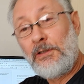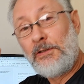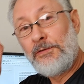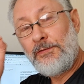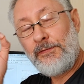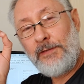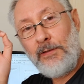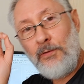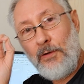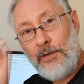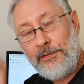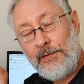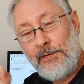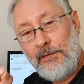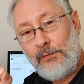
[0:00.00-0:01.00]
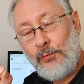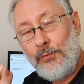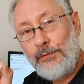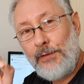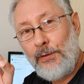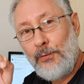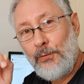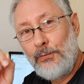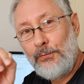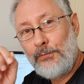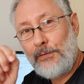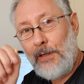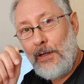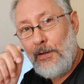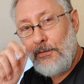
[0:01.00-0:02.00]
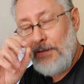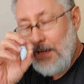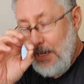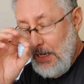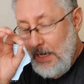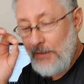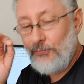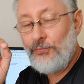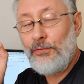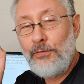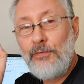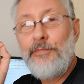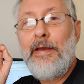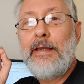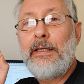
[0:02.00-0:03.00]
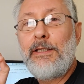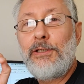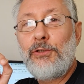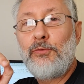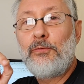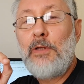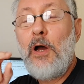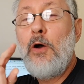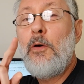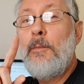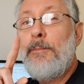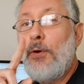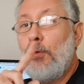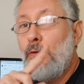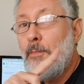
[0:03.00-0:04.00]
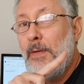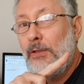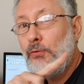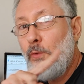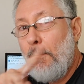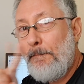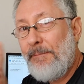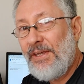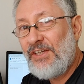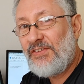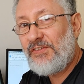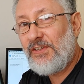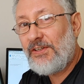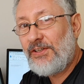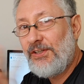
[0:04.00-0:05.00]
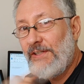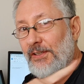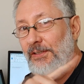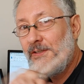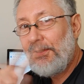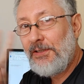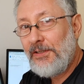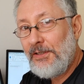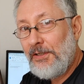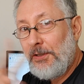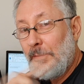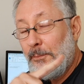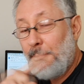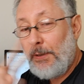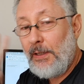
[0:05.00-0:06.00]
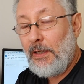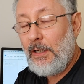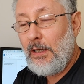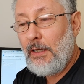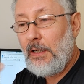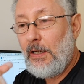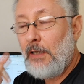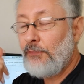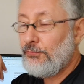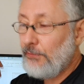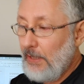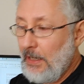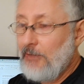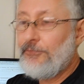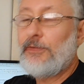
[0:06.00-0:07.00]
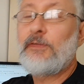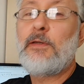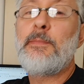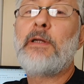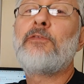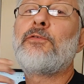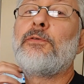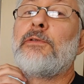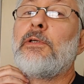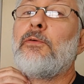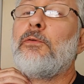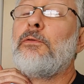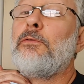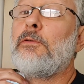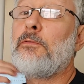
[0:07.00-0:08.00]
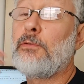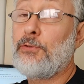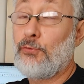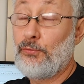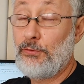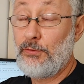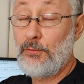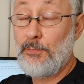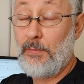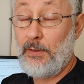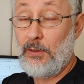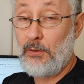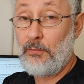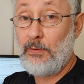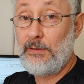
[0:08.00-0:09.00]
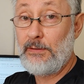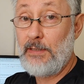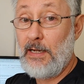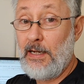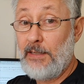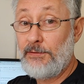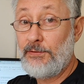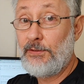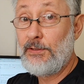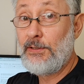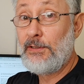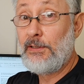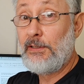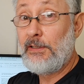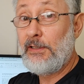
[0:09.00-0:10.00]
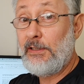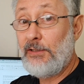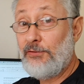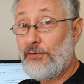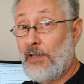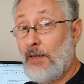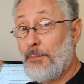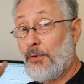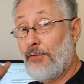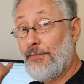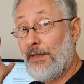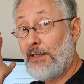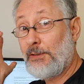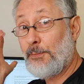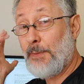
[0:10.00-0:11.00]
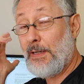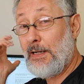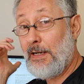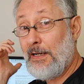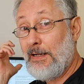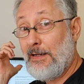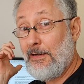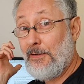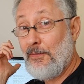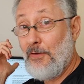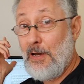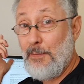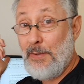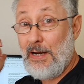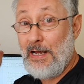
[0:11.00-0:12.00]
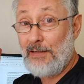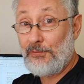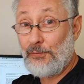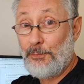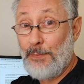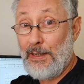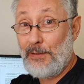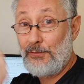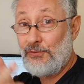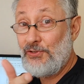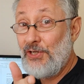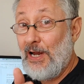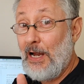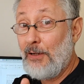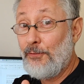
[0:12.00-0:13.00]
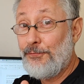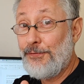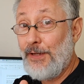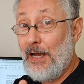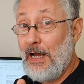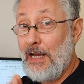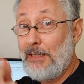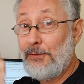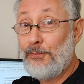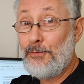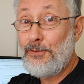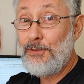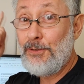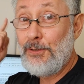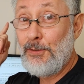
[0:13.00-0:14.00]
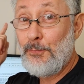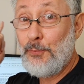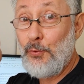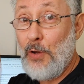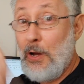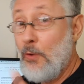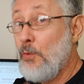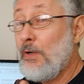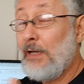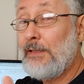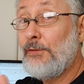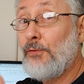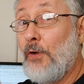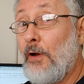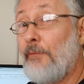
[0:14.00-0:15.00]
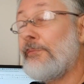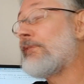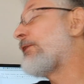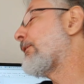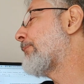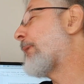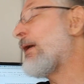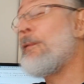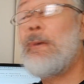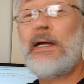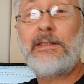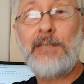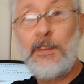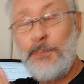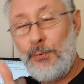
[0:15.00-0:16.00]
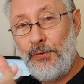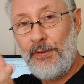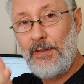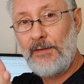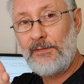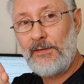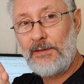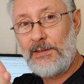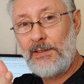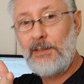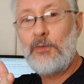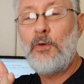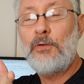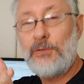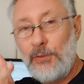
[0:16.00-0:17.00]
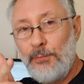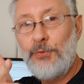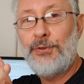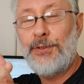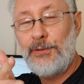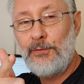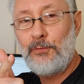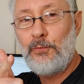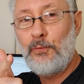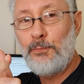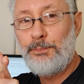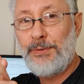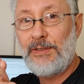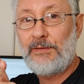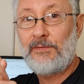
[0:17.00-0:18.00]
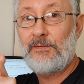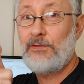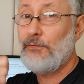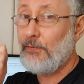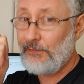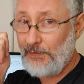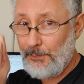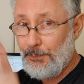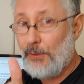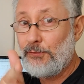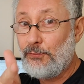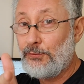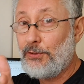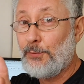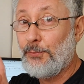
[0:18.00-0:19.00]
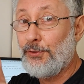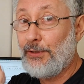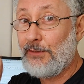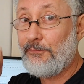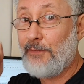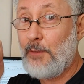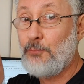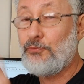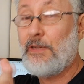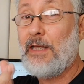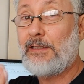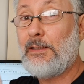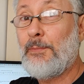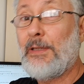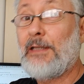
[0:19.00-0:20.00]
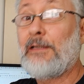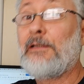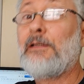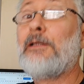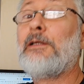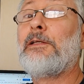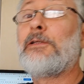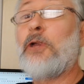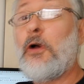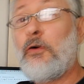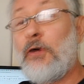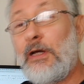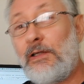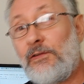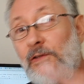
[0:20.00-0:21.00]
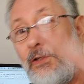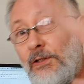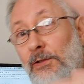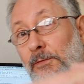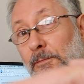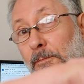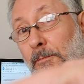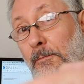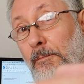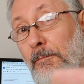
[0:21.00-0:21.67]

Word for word: Se você gosta desse conteúdo tal, ah, ajuda o velhinho, dá um põe, manda um pix aqui para ajudar a fazer mais conteúdo, conteúdo de maior qualidade. E já aproveito para um abraço para o Tiago Fialho, para o Raul Kalinowski e para a Maite Proença que contribuíram com o Pix. Se você pode contribuir, vamos lá também. Então agora sim.